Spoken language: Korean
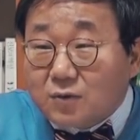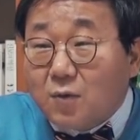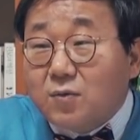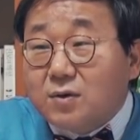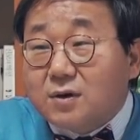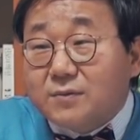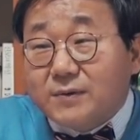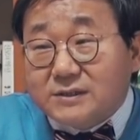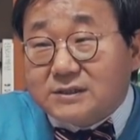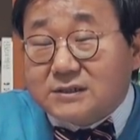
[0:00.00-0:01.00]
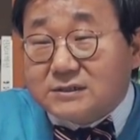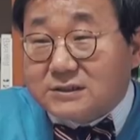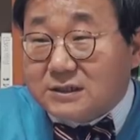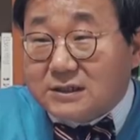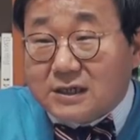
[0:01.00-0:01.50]
동급의
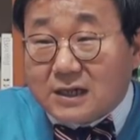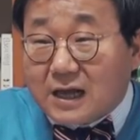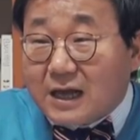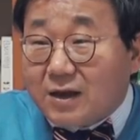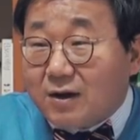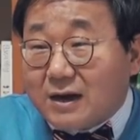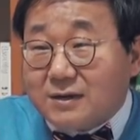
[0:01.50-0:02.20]
정치인일까요?